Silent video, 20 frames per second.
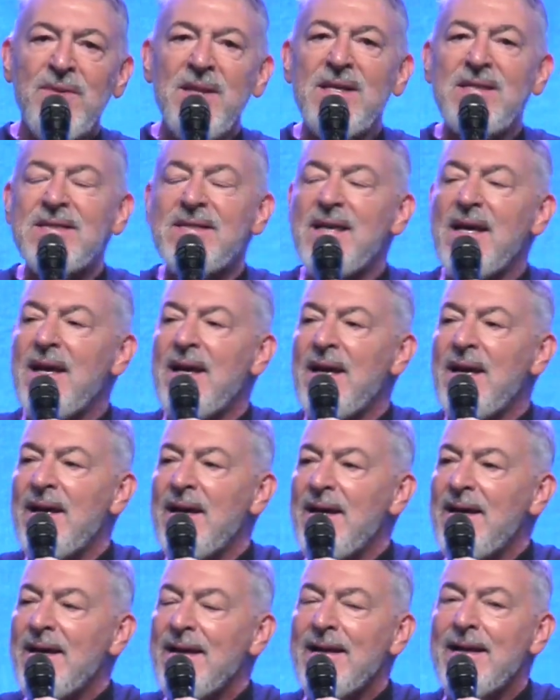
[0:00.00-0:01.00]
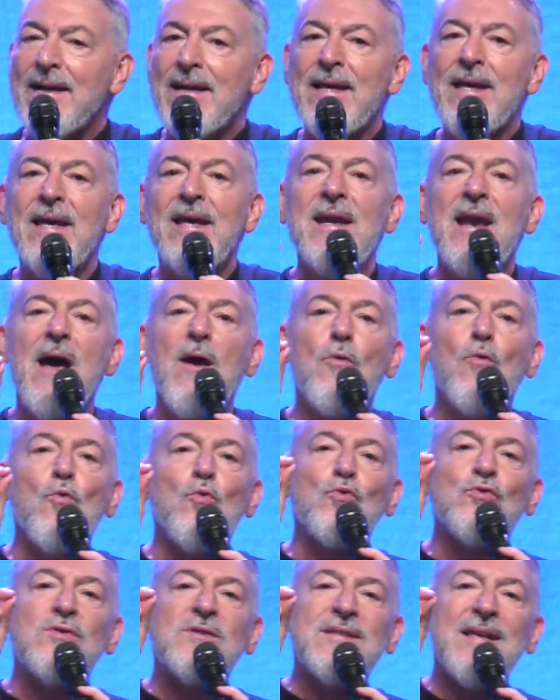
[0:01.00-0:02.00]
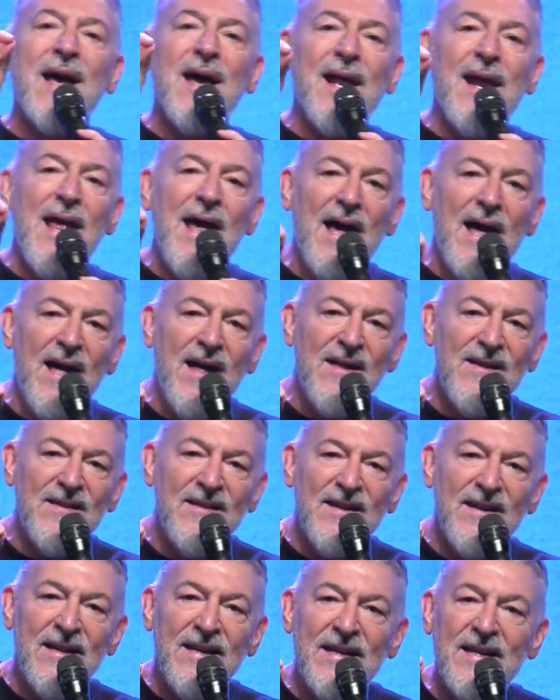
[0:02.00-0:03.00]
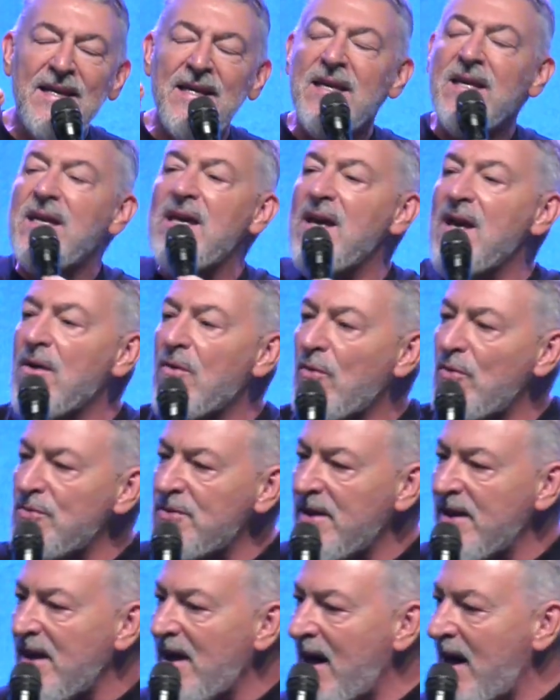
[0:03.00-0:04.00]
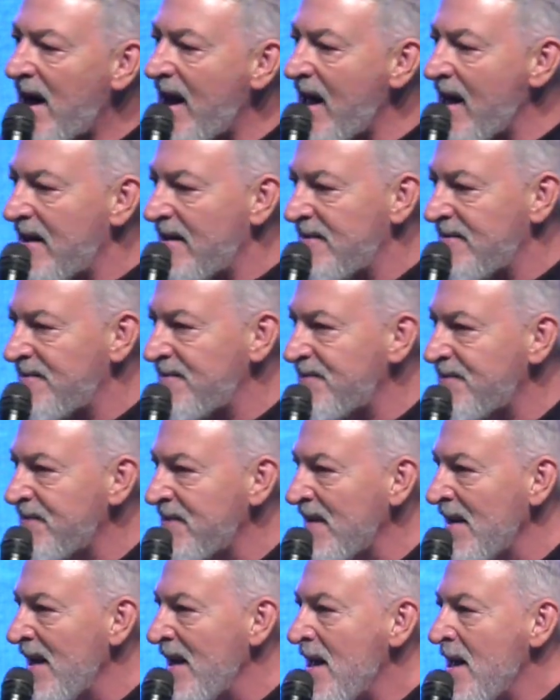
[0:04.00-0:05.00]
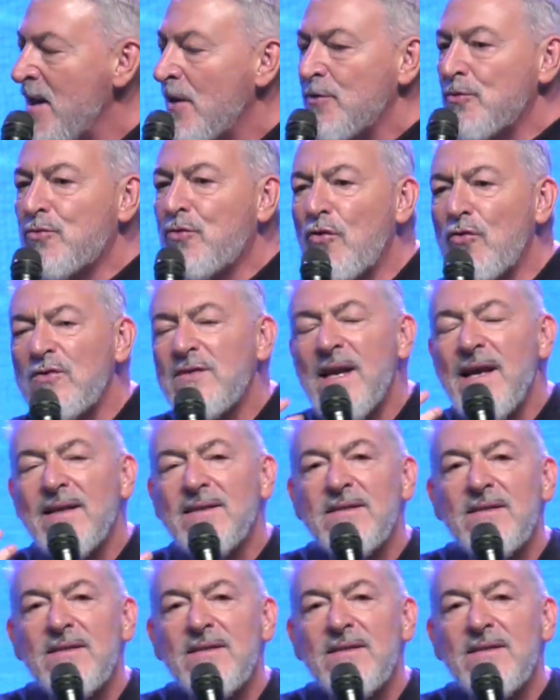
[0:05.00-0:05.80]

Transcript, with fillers: Dice, ¿quién acusará y quién condenará? Dos